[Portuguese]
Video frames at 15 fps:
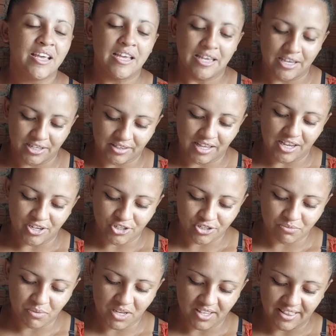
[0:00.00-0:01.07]
E até este
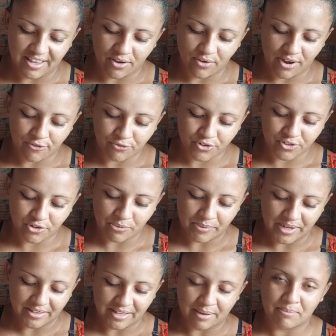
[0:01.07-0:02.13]
mês lá eu já fui
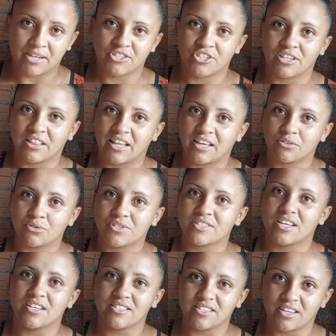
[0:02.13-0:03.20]
somar, tá batido lá nos
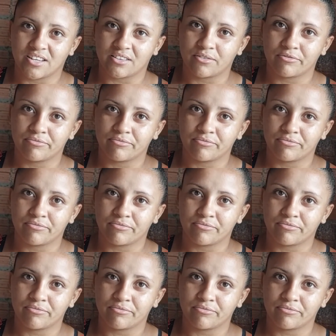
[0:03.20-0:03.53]
600.